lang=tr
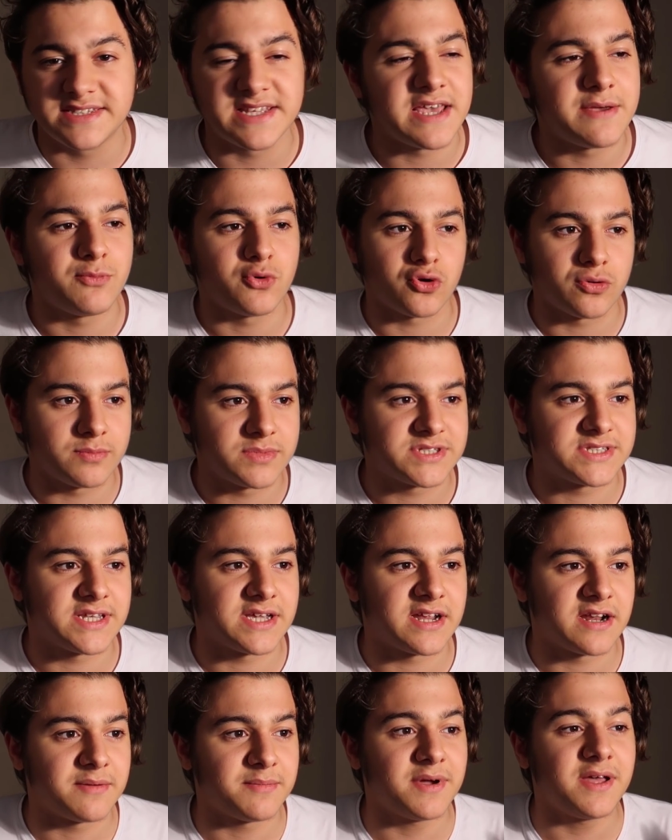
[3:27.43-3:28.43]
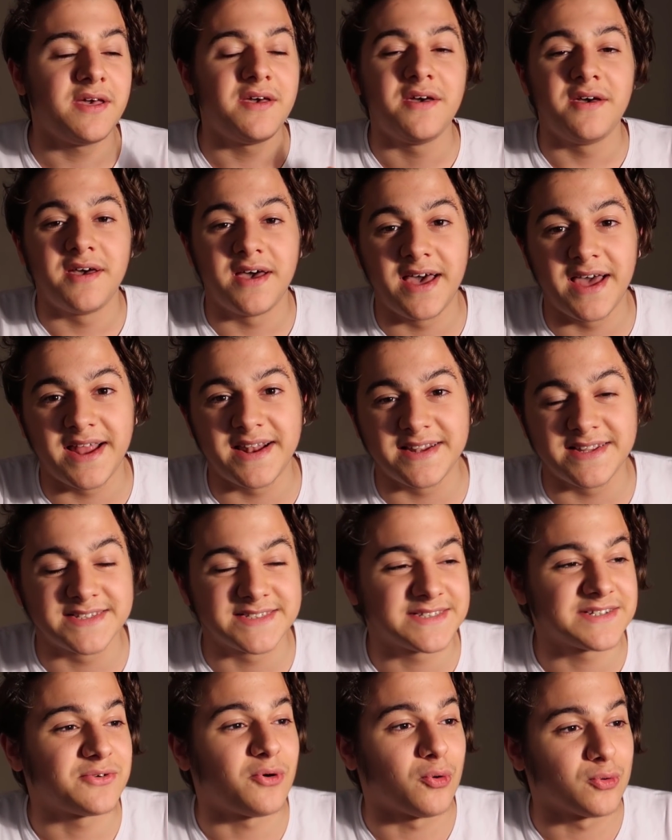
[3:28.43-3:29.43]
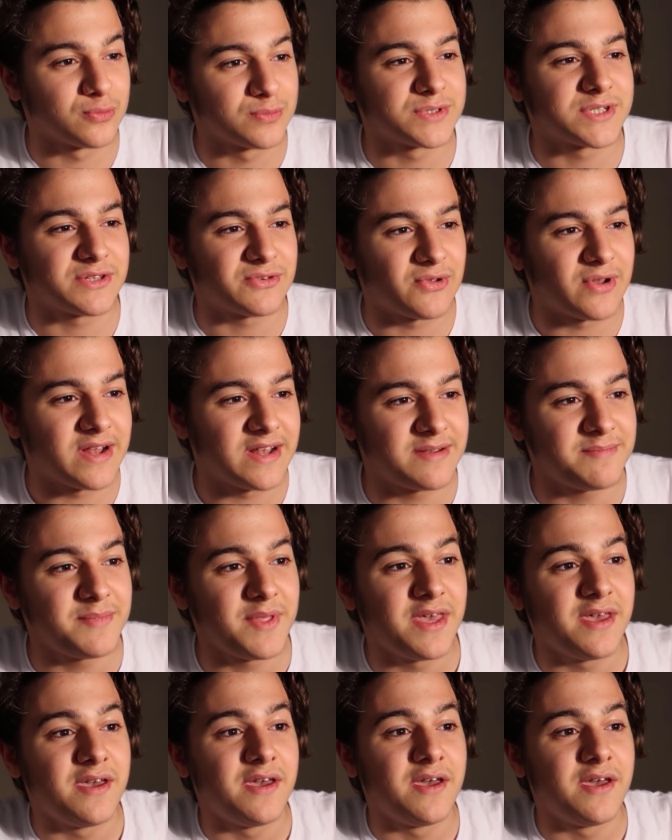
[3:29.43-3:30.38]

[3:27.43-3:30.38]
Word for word: sevmiyorum Instagram'ı. Her neyse konumuza dönelim.